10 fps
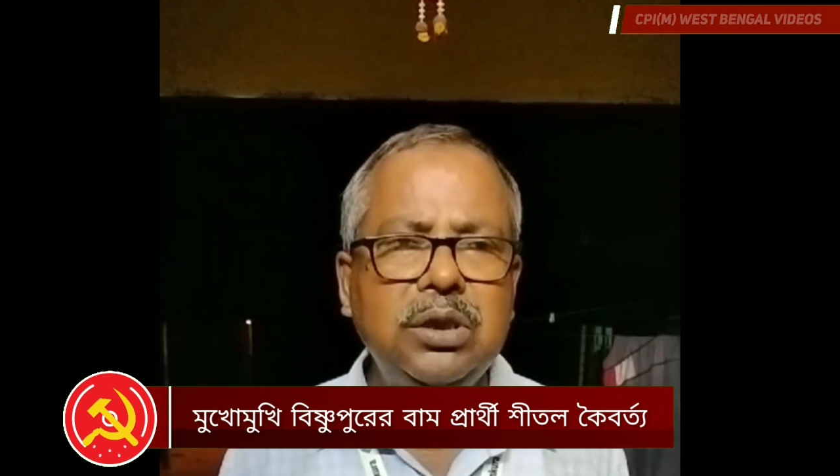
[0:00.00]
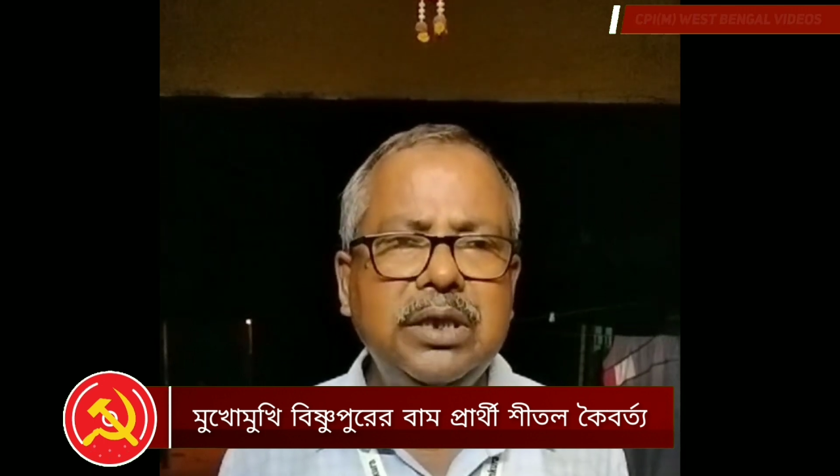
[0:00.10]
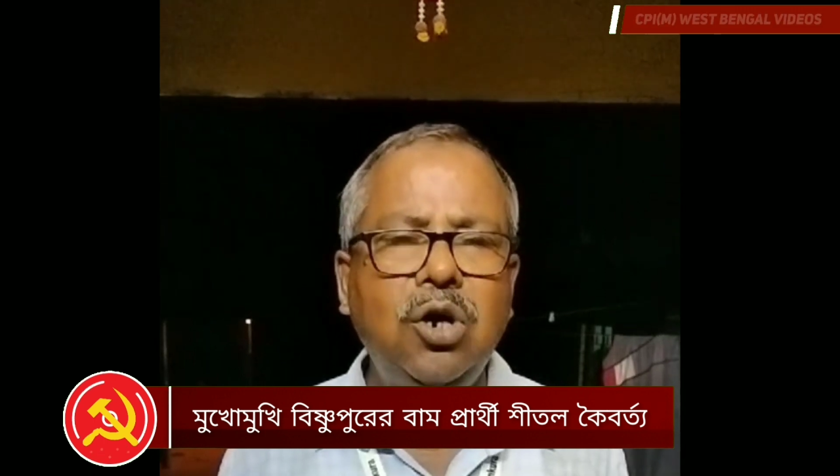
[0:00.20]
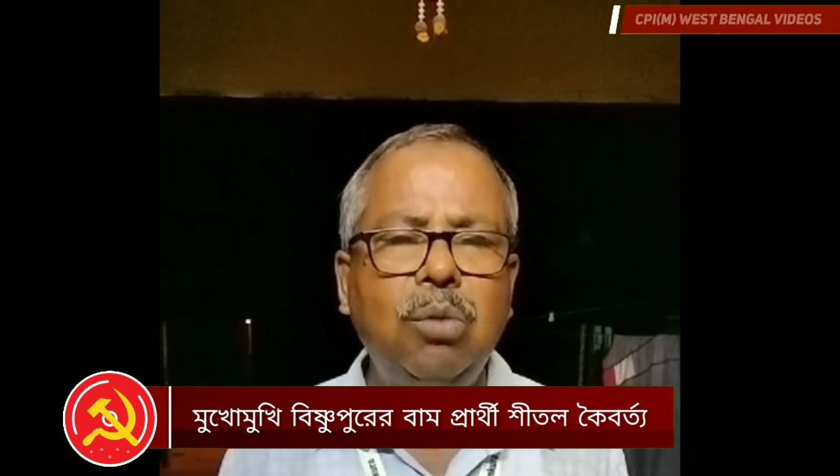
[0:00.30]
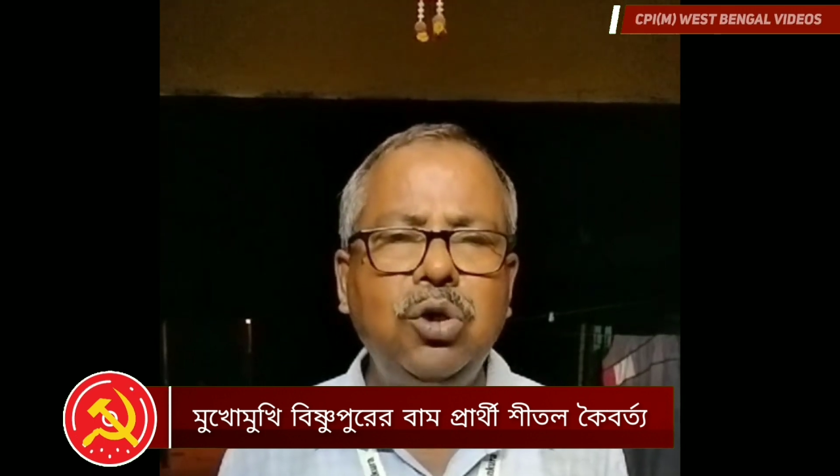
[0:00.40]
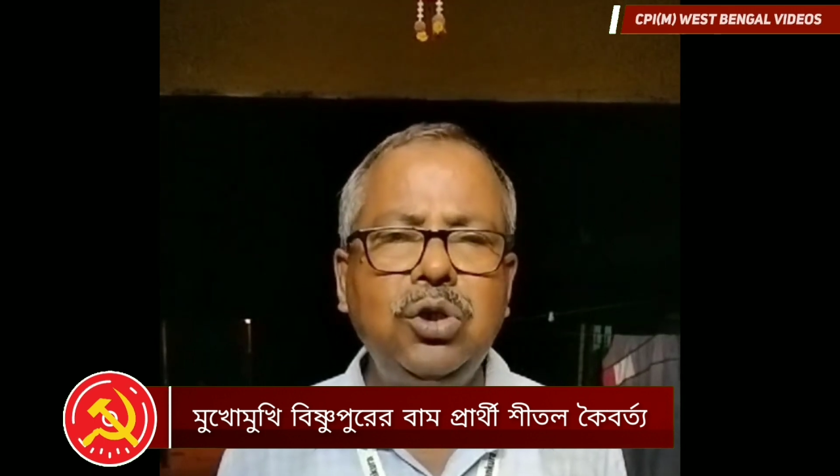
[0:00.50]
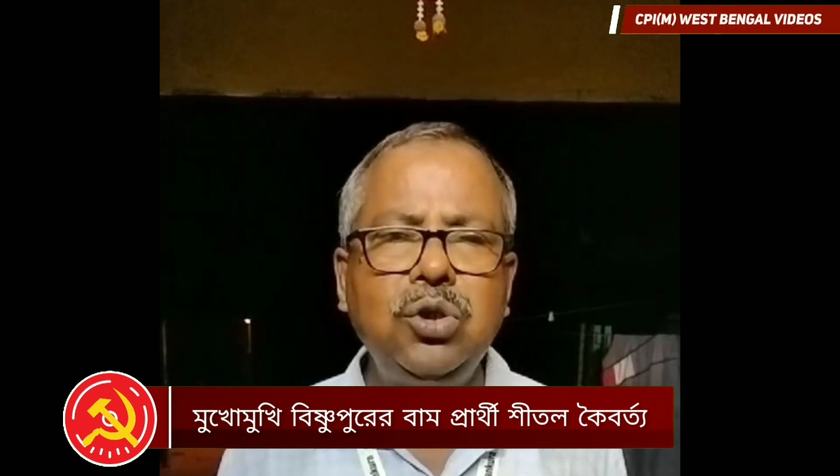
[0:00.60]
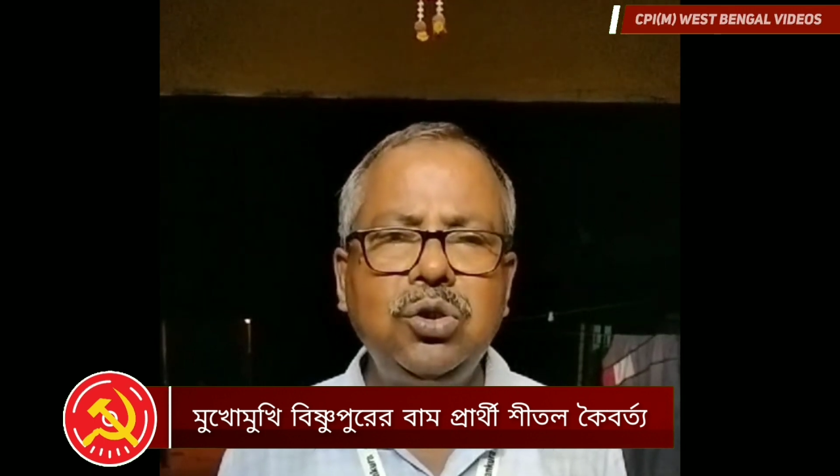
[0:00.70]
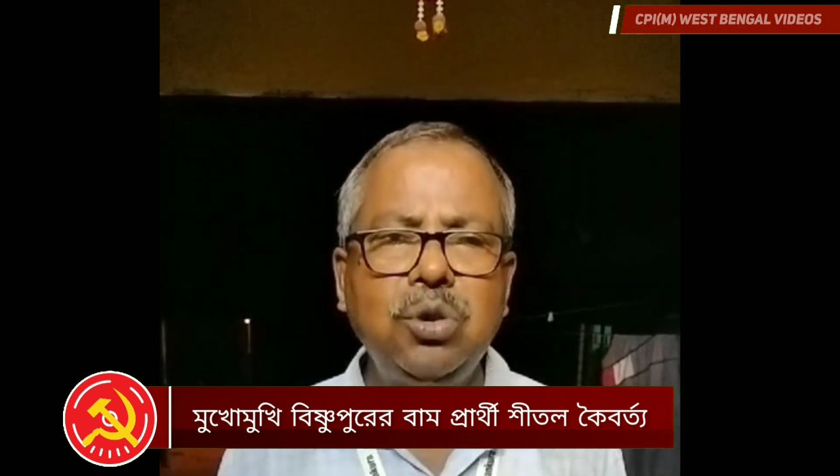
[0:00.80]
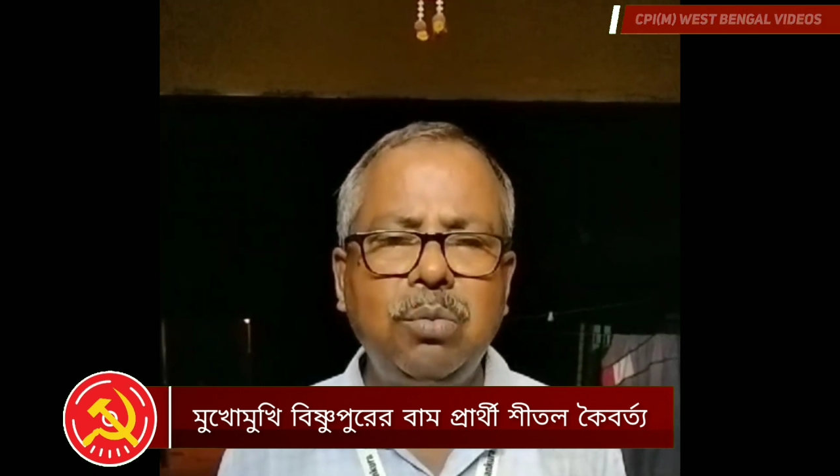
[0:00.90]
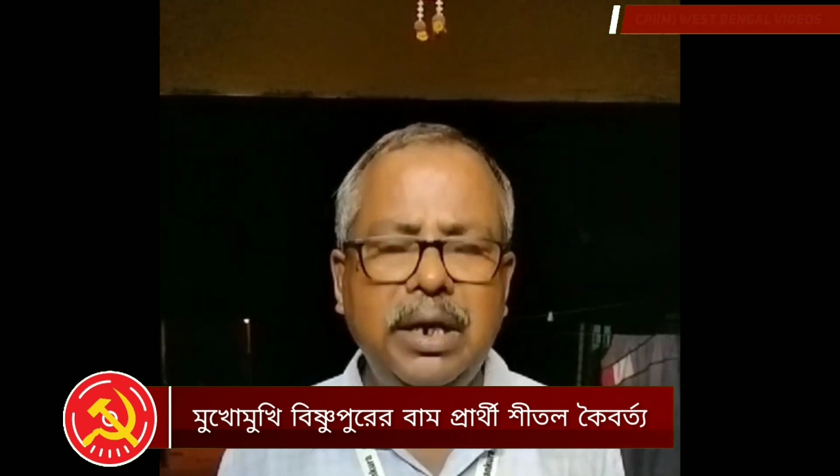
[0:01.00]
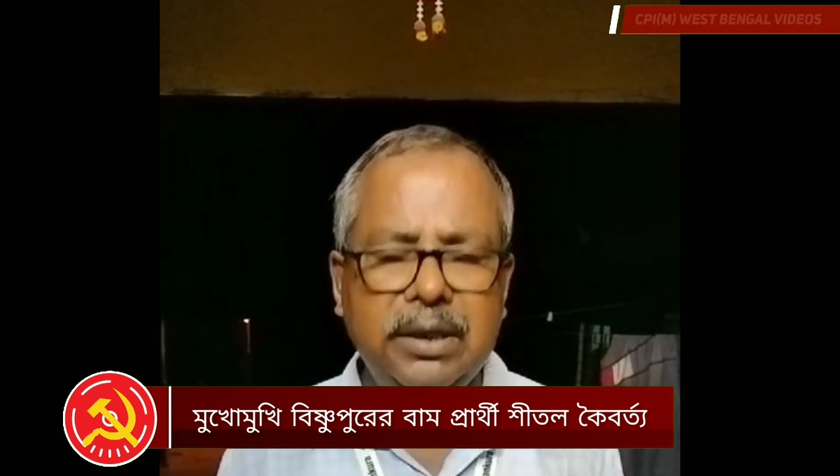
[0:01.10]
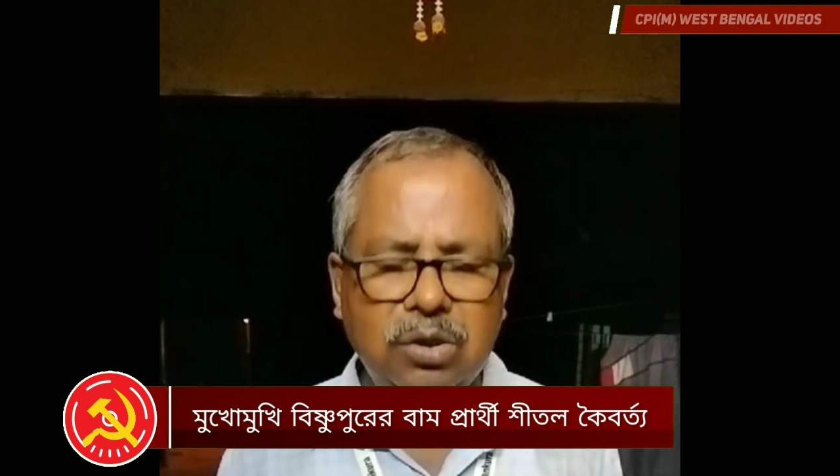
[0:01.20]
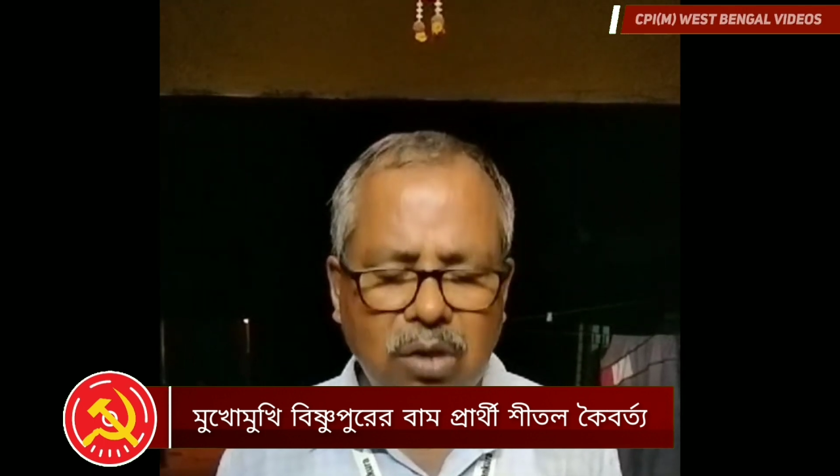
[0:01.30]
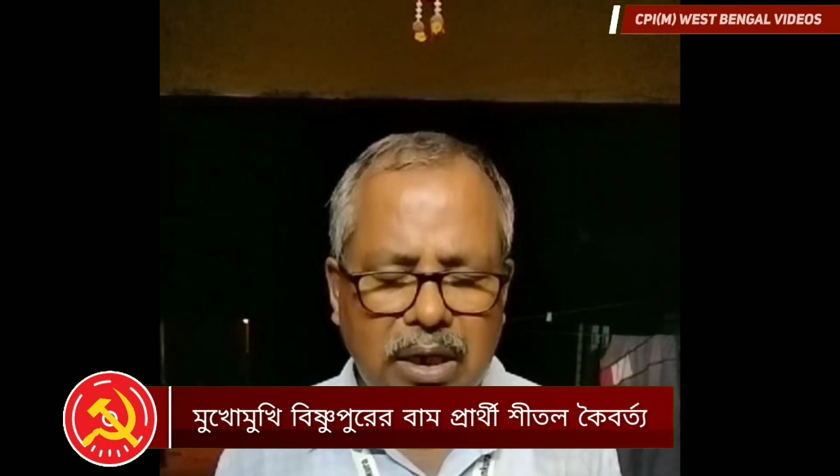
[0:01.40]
অবৈধ জমায়েত করা